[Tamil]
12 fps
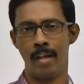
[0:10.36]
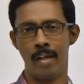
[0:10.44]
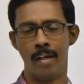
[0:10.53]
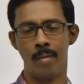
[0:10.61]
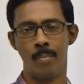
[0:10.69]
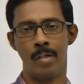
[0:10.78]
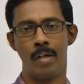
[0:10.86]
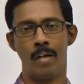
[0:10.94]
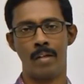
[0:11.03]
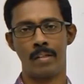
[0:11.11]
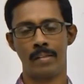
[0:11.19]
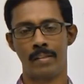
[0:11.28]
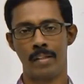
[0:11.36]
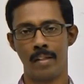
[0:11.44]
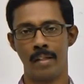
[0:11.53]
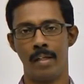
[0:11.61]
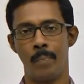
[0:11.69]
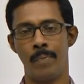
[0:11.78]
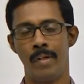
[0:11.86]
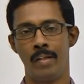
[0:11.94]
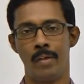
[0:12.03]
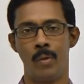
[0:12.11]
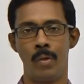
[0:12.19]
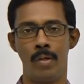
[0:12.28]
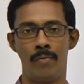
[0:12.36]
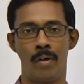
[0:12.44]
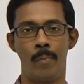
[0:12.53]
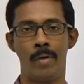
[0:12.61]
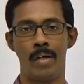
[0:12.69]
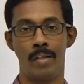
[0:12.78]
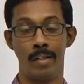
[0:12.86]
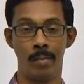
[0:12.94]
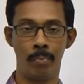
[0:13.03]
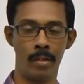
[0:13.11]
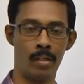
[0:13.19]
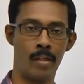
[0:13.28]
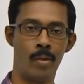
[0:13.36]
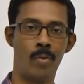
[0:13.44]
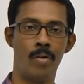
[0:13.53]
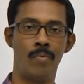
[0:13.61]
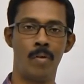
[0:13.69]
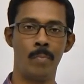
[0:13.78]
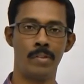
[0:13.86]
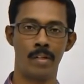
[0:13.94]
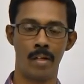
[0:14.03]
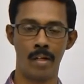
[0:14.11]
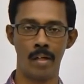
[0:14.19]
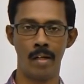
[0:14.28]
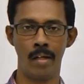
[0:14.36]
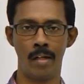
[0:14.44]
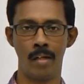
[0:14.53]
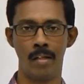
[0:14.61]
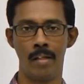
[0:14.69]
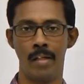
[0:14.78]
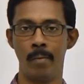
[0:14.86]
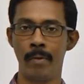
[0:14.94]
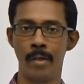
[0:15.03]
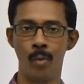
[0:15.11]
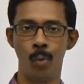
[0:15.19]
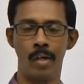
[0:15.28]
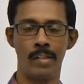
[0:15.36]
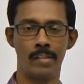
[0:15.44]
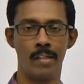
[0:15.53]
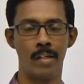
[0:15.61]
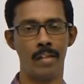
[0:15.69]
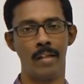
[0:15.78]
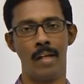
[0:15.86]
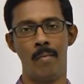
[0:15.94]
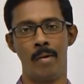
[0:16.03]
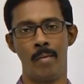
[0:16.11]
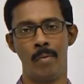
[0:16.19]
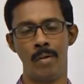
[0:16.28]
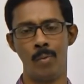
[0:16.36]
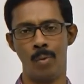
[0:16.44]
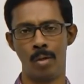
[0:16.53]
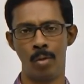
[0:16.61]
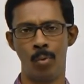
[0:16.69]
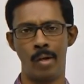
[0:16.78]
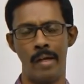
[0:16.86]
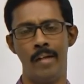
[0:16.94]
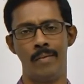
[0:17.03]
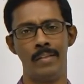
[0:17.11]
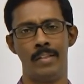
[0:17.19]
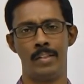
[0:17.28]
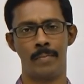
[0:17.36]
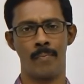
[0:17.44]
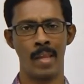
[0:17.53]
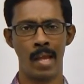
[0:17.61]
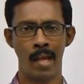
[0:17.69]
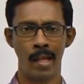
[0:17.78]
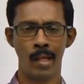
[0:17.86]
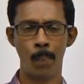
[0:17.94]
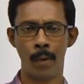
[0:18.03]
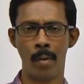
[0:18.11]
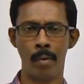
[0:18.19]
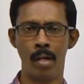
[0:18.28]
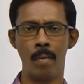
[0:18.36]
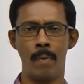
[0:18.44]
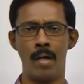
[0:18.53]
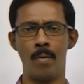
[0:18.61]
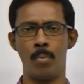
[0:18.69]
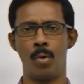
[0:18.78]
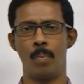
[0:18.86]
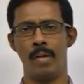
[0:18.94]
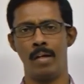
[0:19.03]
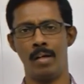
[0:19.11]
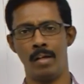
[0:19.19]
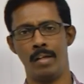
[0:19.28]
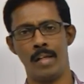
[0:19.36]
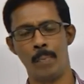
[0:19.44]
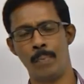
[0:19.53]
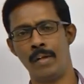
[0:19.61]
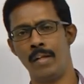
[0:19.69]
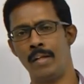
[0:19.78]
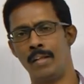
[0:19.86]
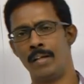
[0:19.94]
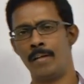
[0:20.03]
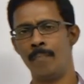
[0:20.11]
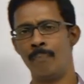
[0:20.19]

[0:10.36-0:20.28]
என்னென்ன மாதிரி ஆர்கன்ஸ் இருக்குது எப்படி அது யூரின் ஃபார்ம் ஆகுது எப்படி அந்த யூரின் ஃபார்மேஷன் ரெகுலேட் ஆகுது எப்படி யூரினேஷன் நடக்குது எல்லாமே நமக்கு ஓரளவு ஒரு ஐடியா வந்துடுச்சு இப்போ நம்ம என்ன பார்க்க போகிறோம் அப்படின்னா எப்படி இந்த